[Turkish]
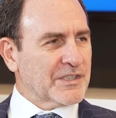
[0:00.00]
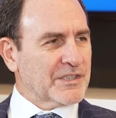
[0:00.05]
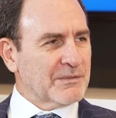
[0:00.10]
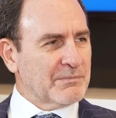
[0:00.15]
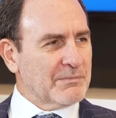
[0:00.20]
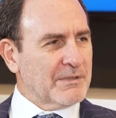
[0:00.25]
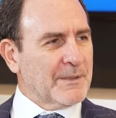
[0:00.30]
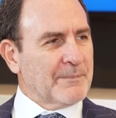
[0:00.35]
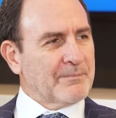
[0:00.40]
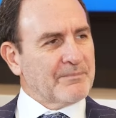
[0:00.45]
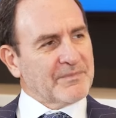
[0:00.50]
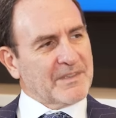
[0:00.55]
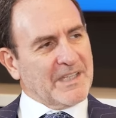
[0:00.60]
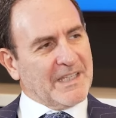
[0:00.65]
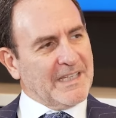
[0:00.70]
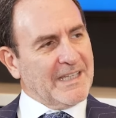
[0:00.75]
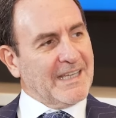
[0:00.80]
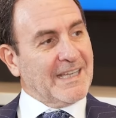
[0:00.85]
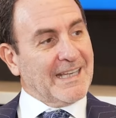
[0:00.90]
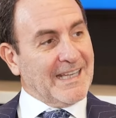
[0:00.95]
Şimdi
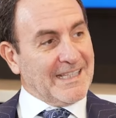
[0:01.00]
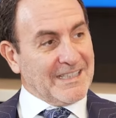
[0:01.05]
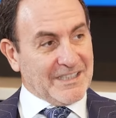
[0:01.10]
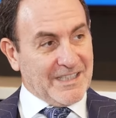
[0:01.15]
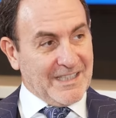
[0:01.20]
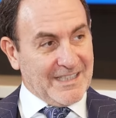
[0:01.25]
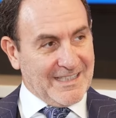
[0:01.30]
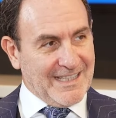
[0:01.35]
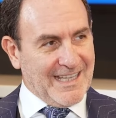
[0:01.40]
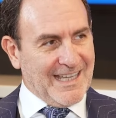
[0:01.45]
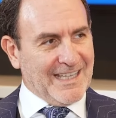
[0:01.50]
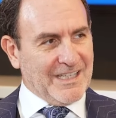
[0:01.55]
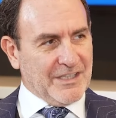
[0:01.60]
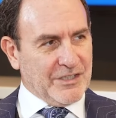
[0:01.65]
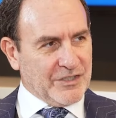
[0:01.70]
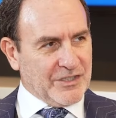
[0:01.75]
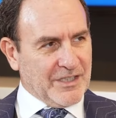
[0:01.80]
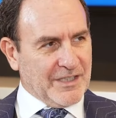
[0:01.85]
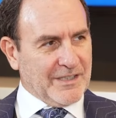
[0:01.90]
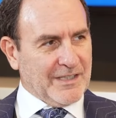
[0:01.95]
yeni gelen işte Y
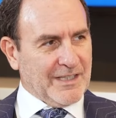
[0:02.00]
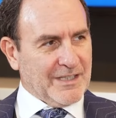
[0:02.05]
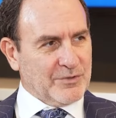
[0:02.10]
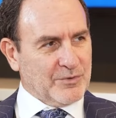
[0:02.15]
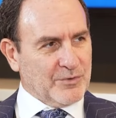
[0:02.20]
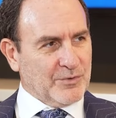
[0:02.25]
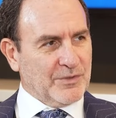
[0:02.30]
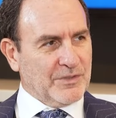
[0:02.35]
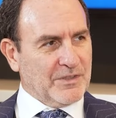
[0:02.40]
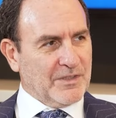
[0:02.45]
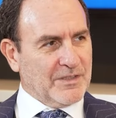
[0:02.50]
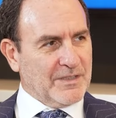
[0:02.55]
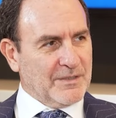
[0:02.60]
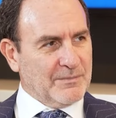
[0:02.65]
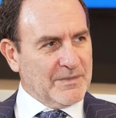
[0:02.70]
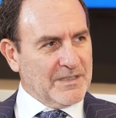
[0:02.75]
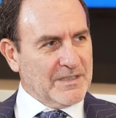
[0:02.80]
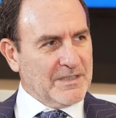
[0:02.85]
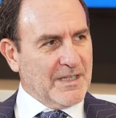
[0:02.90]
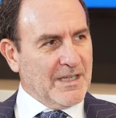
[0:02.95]
jenerasyonu
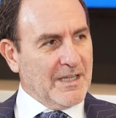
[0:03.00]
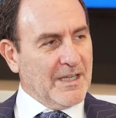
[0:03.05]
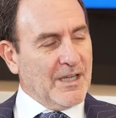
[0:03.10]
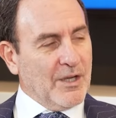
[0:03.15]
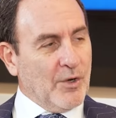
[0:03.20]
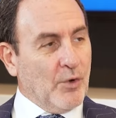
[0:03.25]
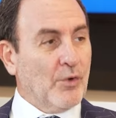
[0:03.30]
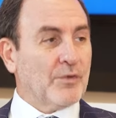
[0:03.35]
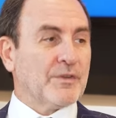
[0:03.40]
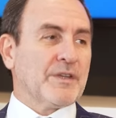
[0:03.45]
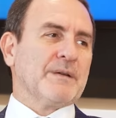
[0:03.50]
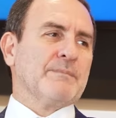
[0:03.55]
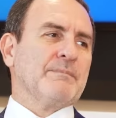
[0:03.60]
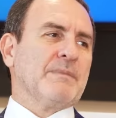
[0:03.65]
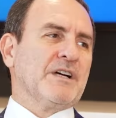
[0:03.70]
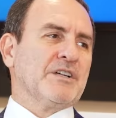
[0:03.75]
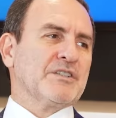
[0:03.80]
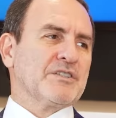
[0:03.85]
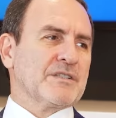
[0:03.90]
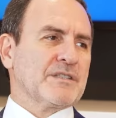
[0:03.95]
dediğimiz onların
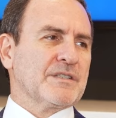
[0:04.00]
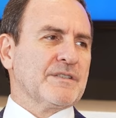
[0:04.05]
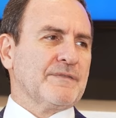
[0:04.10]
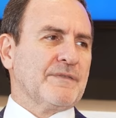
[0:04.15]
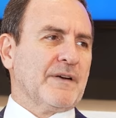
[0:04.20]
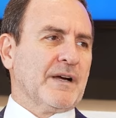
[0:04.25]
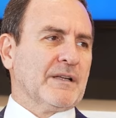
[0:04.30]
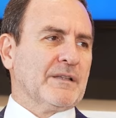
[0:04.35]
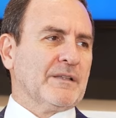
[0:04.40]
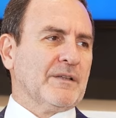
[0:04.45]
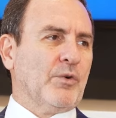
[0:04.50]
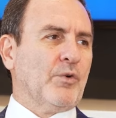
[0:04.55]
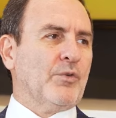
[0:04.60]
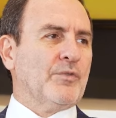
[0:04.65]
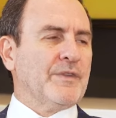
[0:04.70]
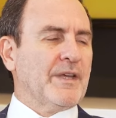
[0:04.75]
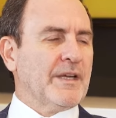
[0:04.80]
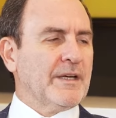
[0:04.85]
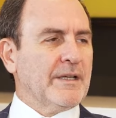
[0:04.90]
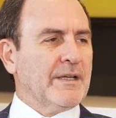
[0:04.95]
bakış açısı farklı.
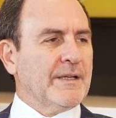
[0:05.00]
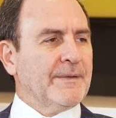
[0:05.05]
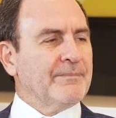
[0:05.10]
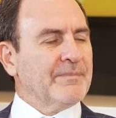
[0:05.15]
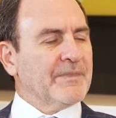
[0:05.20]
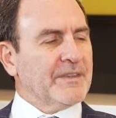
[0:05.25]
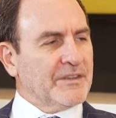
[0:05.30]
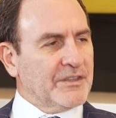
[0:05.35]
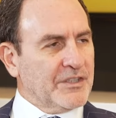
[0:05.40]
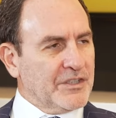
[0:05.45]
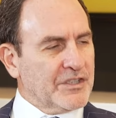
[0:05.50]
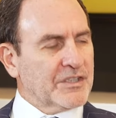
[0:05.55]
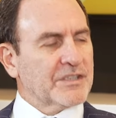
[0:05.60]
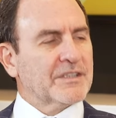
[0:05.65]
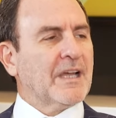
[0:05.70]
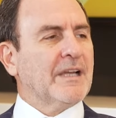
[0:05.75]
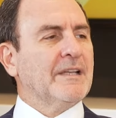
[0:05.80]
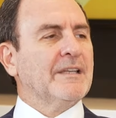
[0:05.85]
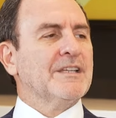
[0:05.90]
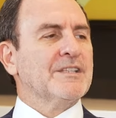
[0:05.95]
Onlar
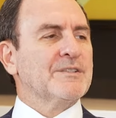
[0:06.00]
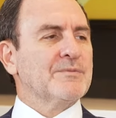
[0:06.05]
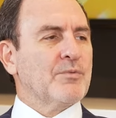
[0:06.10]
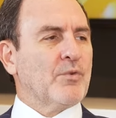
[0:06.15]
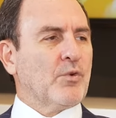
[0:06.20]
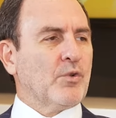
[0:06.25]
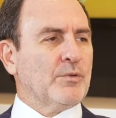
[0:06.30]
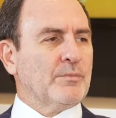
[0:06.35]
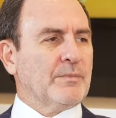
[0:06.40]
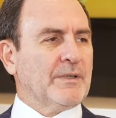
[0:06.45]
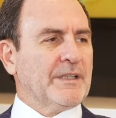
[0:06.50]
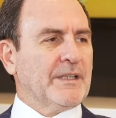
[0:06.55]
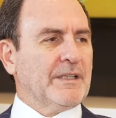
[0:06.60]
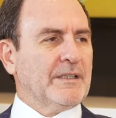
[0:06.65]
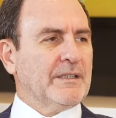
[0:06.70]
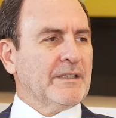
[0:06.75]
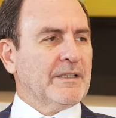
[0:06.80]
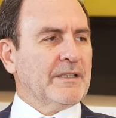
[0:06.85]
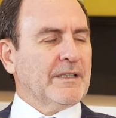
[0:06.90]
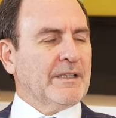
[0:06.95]
dijitalleşme olmadan
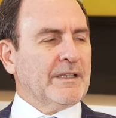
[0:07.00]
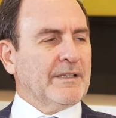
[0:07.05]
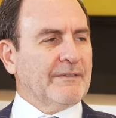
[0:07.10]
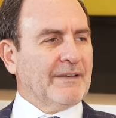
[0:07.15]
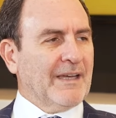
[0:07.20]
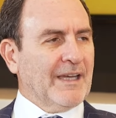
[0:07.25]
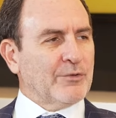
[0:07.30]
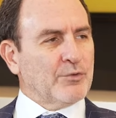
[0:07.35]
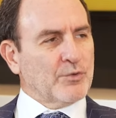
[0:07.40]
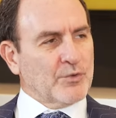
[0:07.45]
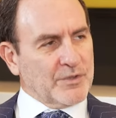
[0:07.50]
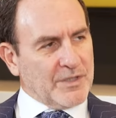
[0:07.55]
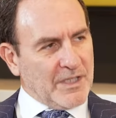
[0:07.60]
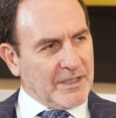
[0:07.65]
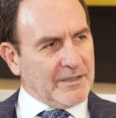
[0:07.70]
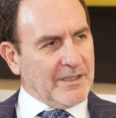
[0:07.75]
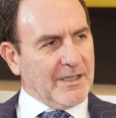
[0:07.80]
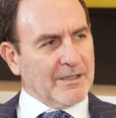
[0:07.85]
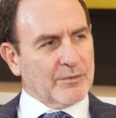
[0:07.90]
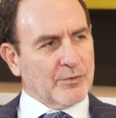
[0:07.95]
veya
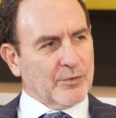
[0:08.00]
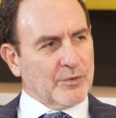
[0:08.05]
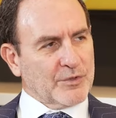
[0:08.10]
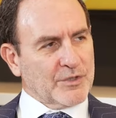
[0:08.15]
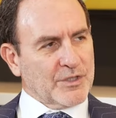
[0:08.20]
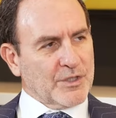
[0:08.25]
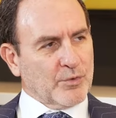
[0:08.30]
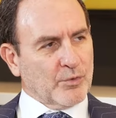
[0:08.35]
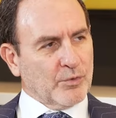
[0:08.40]
yüksek teknolojiyi